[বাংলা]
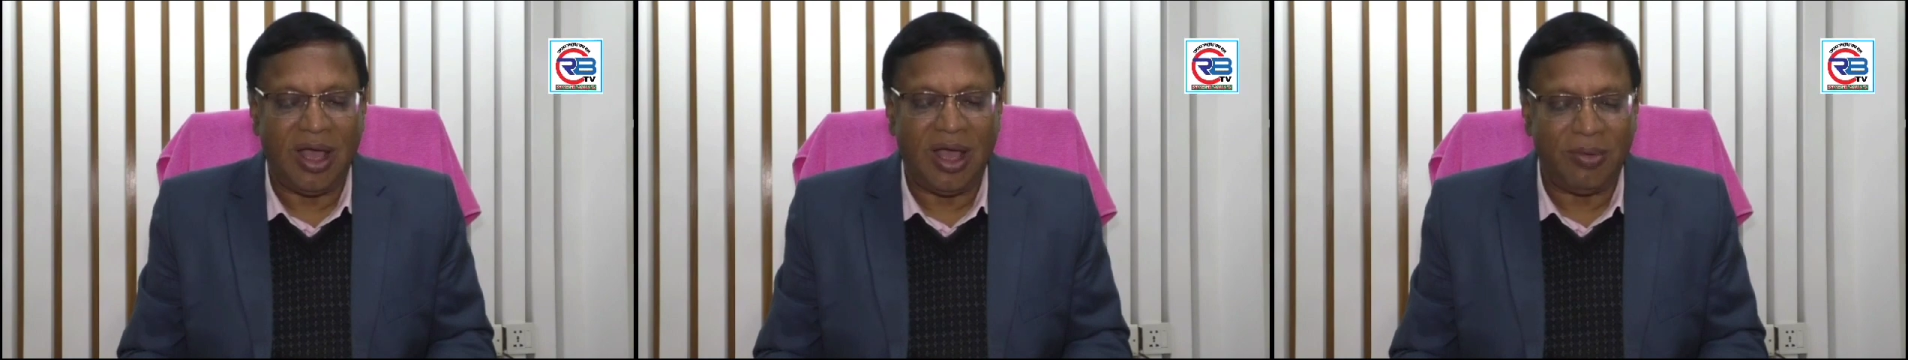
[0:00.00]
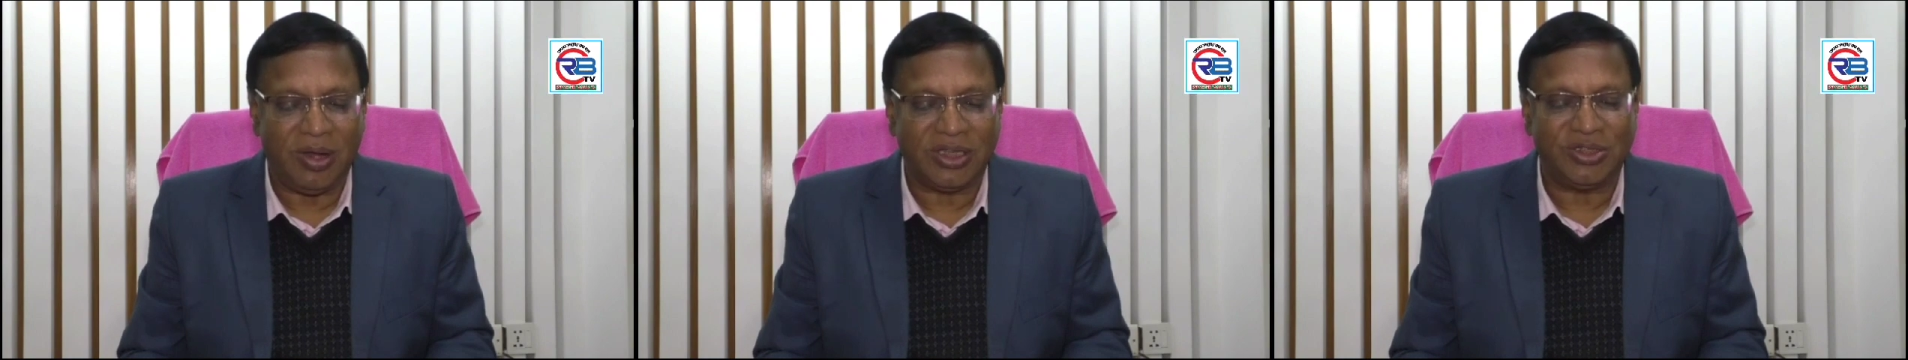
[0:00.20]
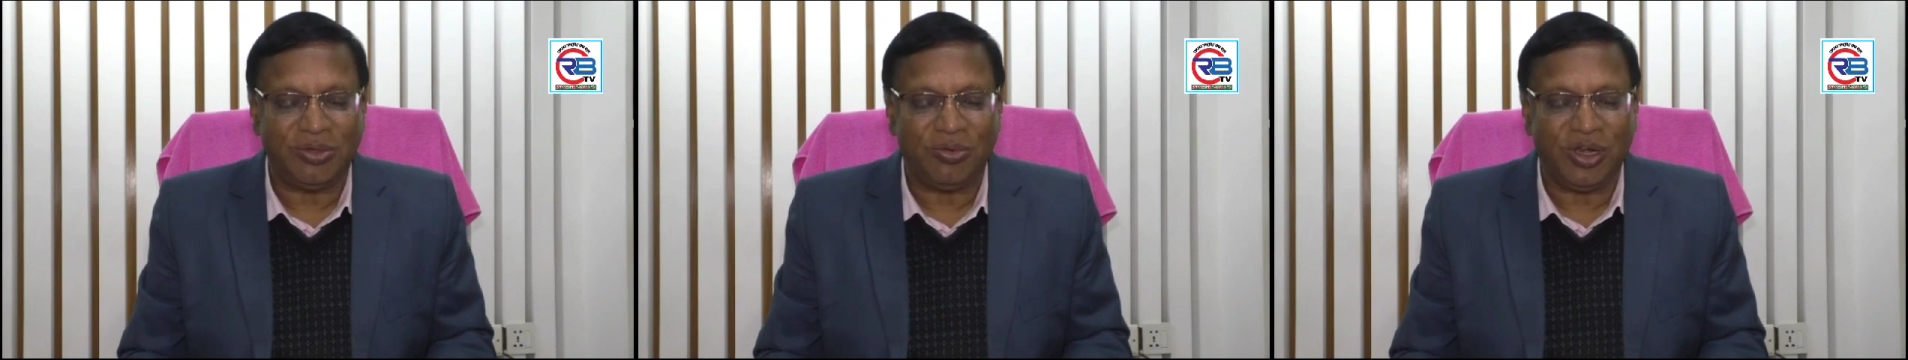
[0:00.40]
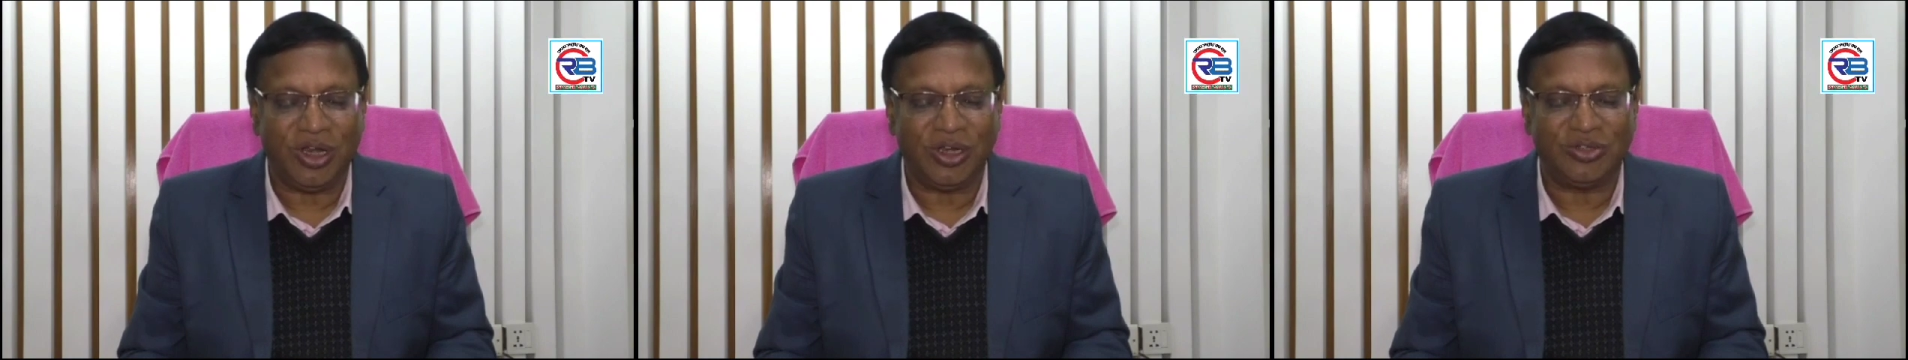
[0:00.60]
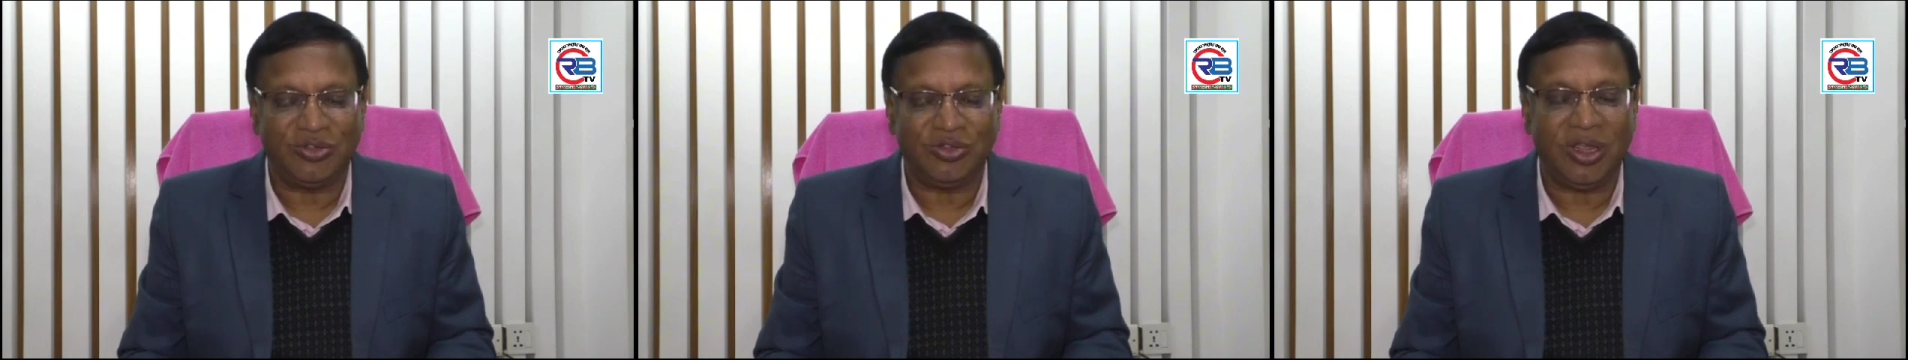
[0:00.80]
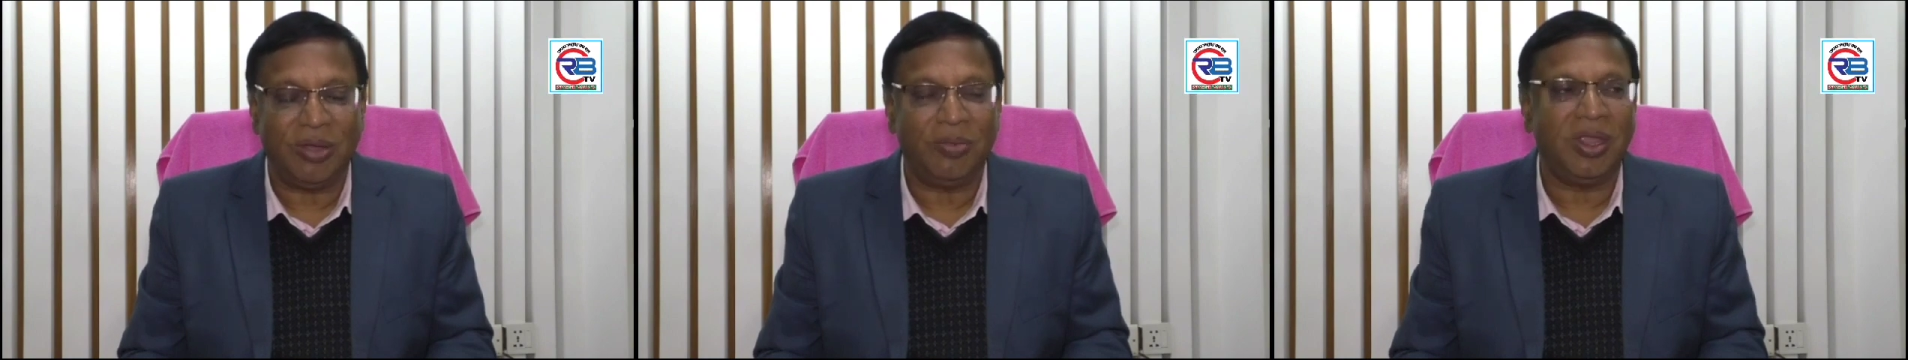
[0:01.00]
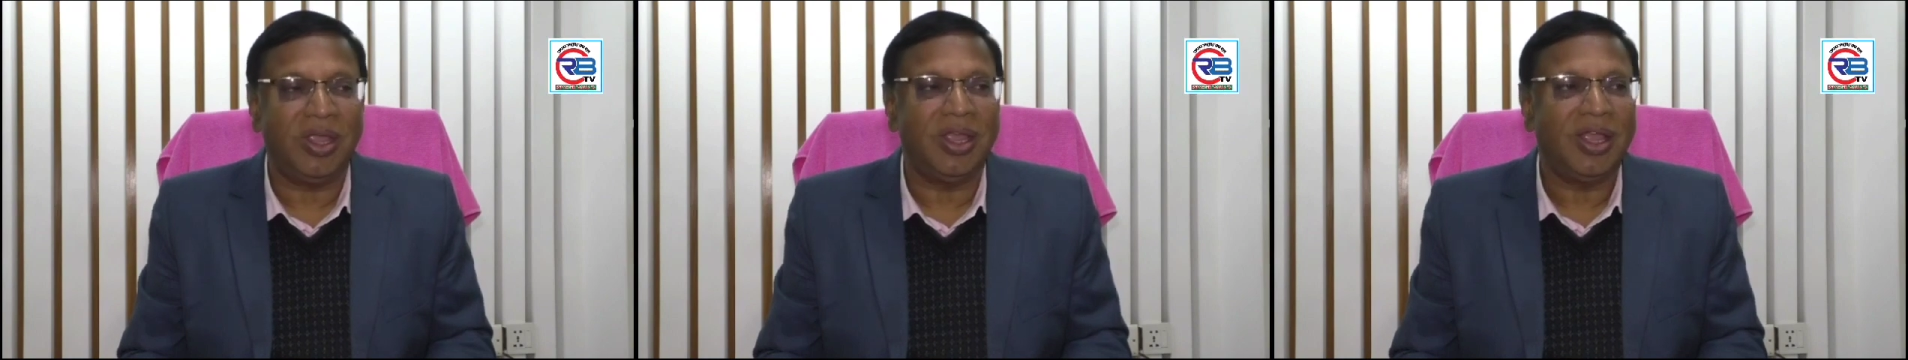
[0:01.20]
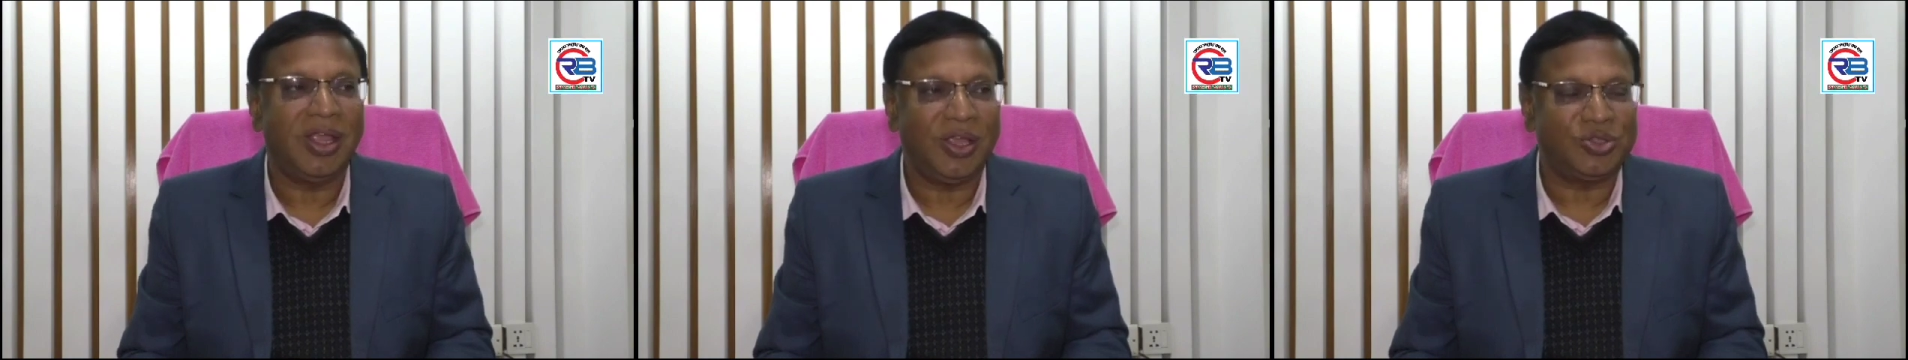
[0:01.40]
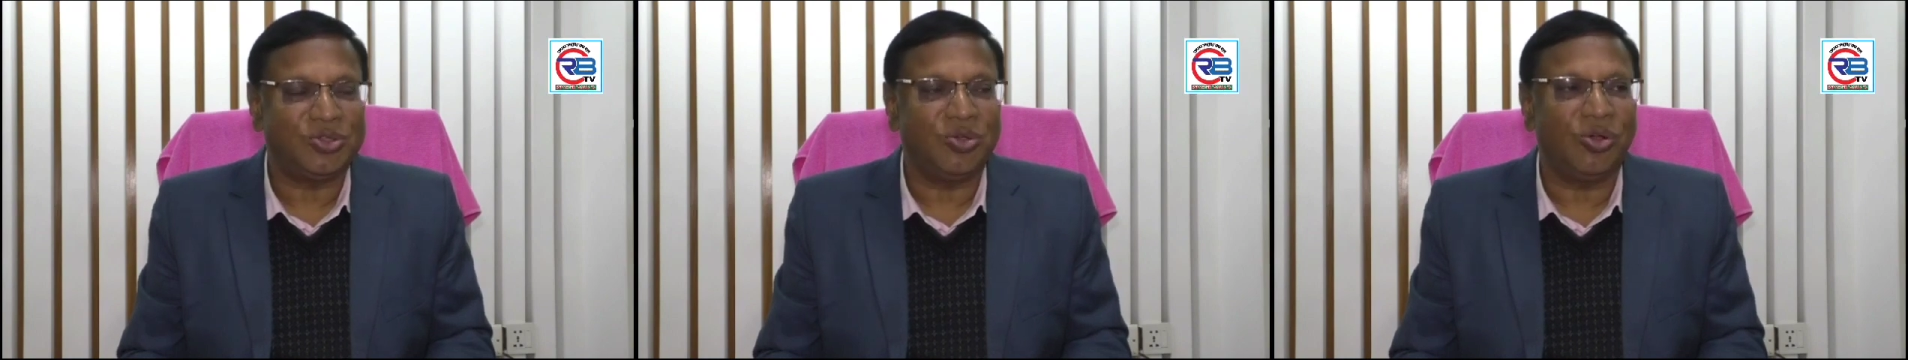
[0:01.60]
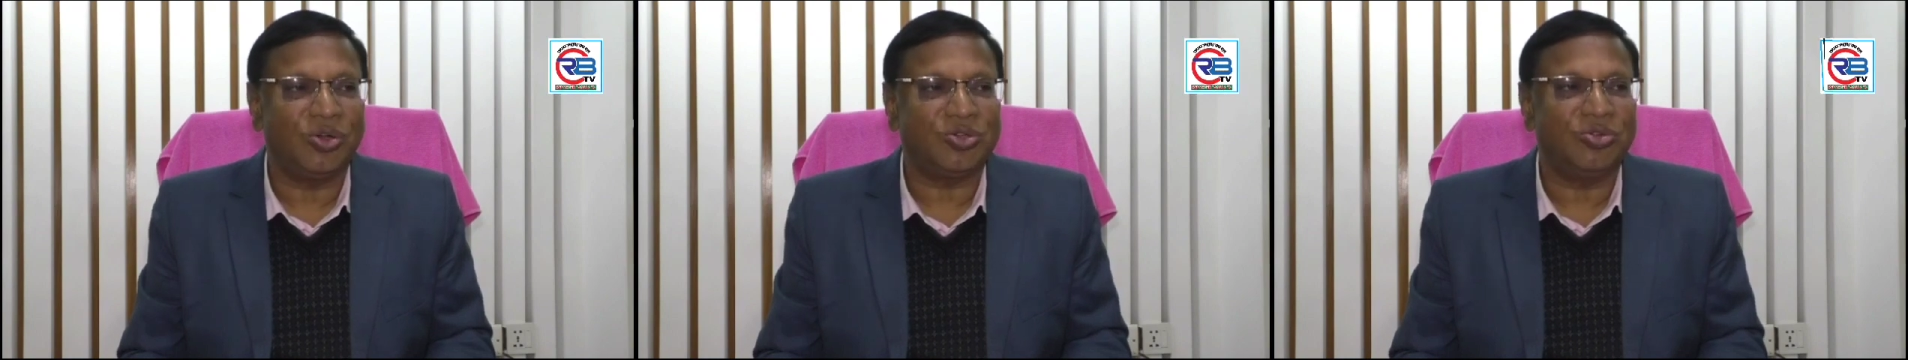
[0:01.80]
আমার জীবনের যদি আমি
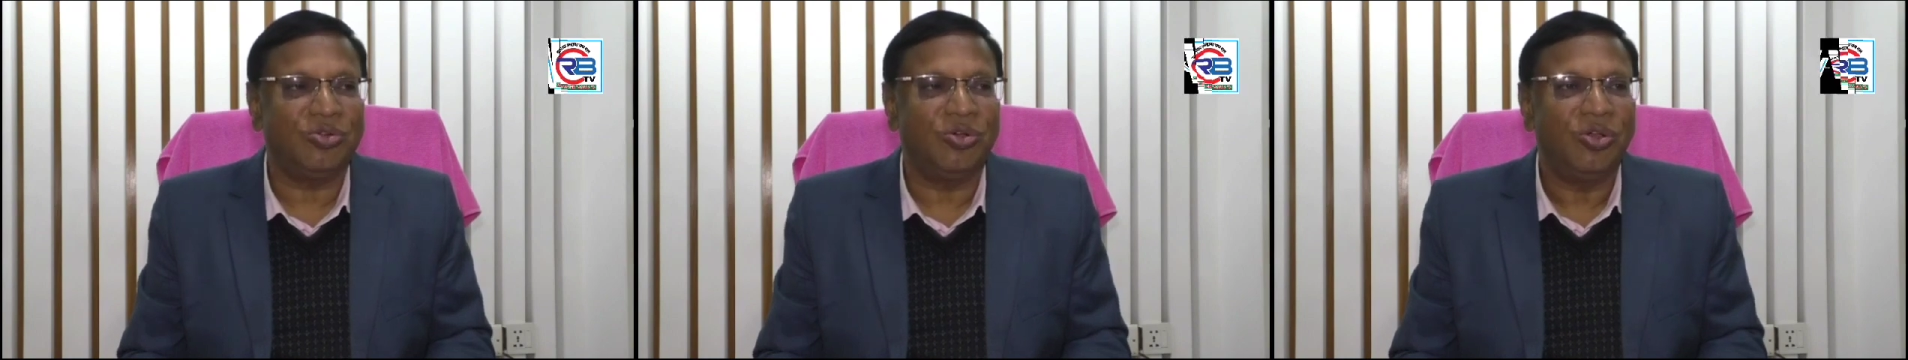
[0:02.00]
কিছু অংশ